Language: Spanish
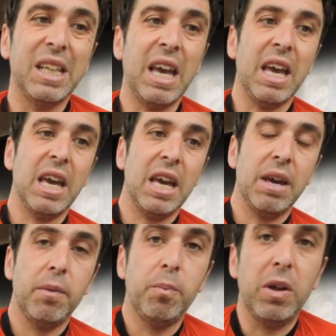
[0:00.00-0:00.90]

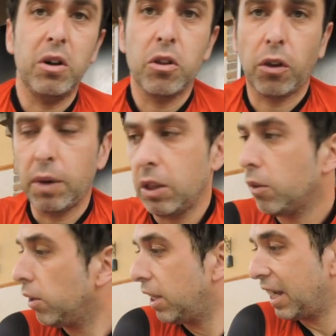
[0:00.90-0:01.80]
Eh, pero sobre
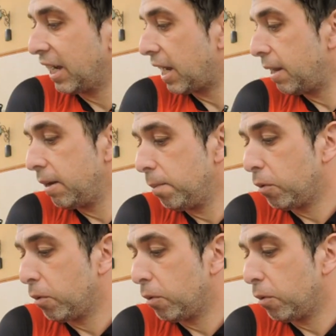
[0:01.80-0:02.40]
todo de gran